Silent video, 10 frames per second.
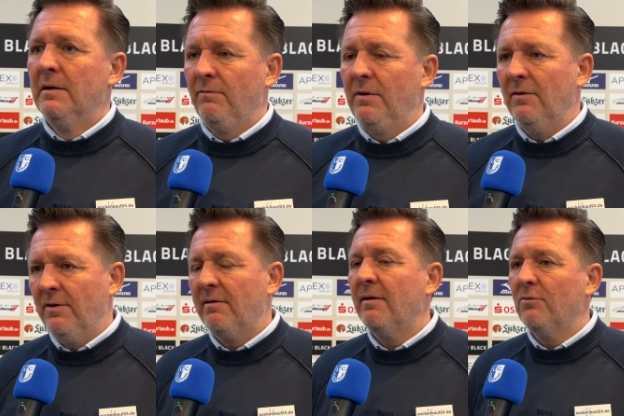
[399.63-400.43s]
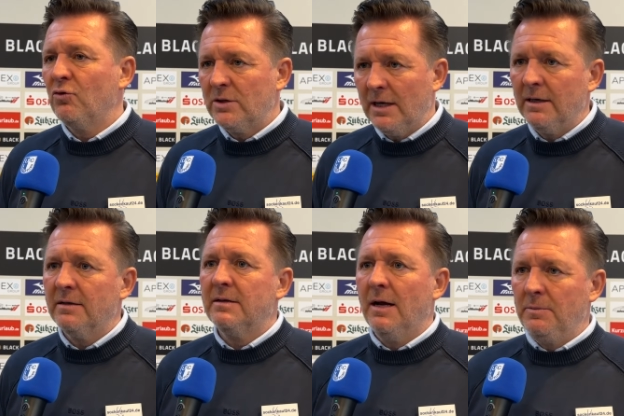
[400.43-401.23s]
wie er, wenn es dann zu
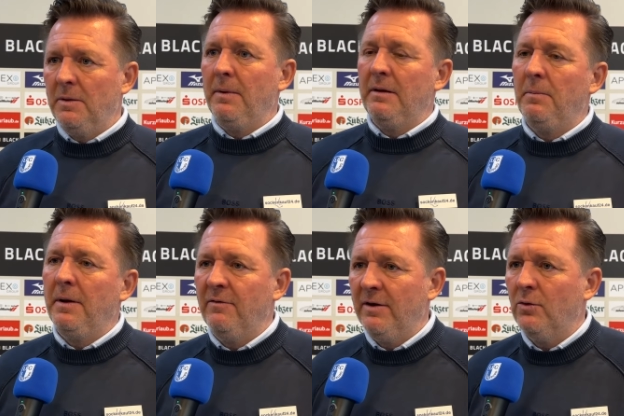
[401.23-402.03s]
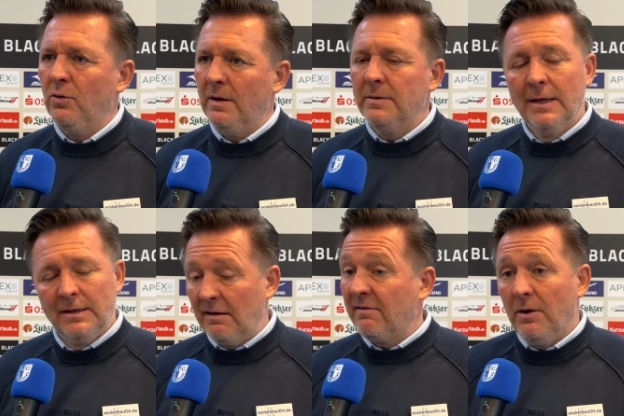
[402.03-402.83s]
Standards kam, die, die Bälle weggeholt hat.
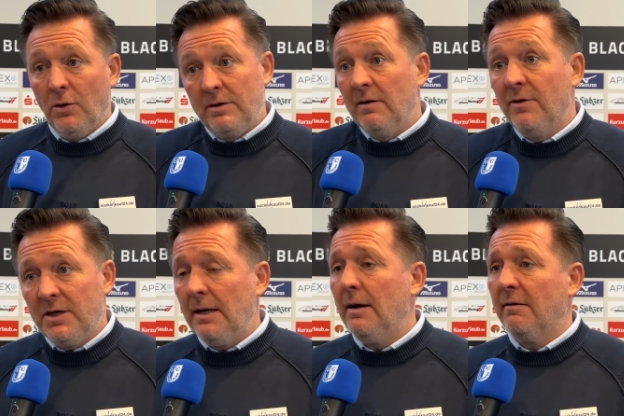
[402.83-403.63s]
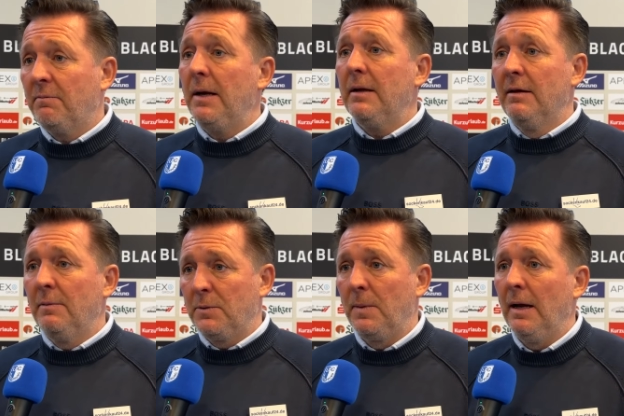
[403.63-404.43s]
Das war heute ein wichtiger Aspekt in dem
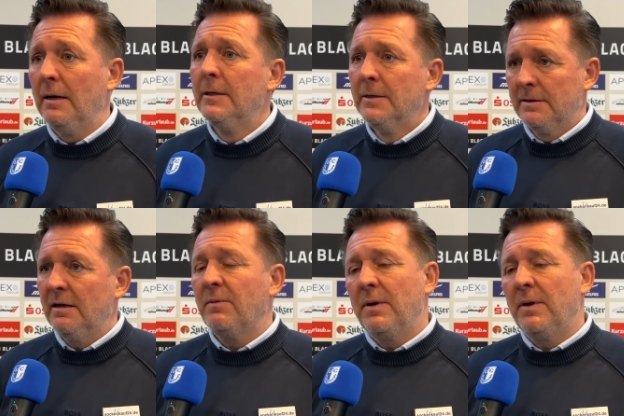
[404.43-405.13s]
Spiel, dass